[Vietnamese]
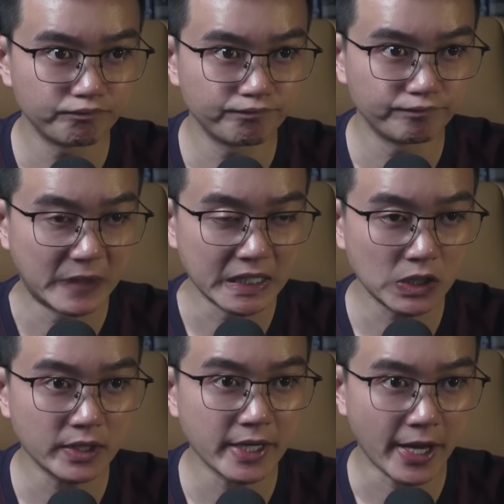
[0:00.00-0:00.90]
Mình có
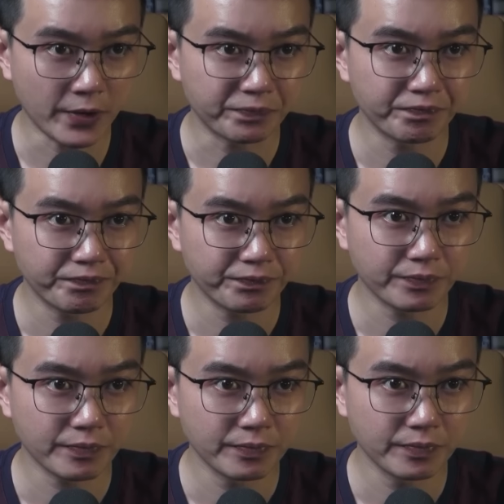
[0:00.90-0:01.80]
thể nghèo,
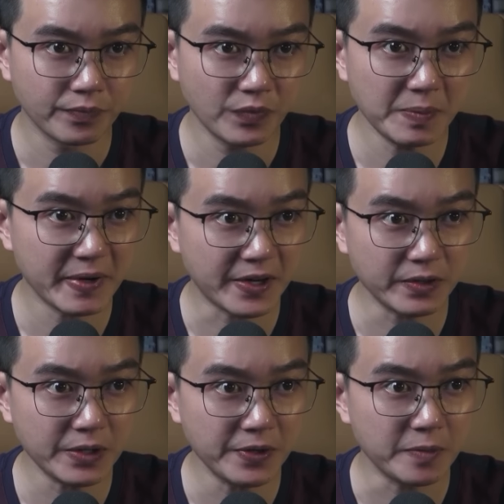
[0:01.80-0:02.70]
nhưng mà đừng có
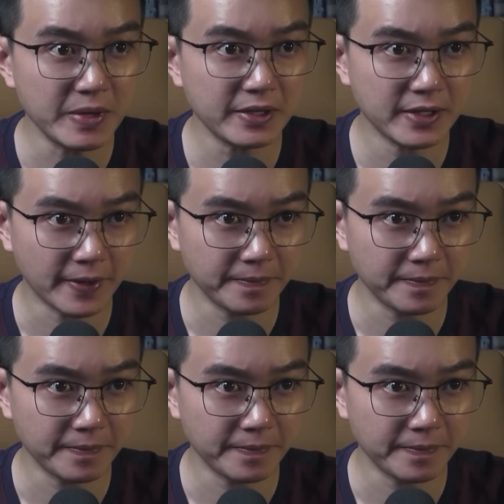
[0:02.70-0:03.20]
thiếu hiểu biết như vậy.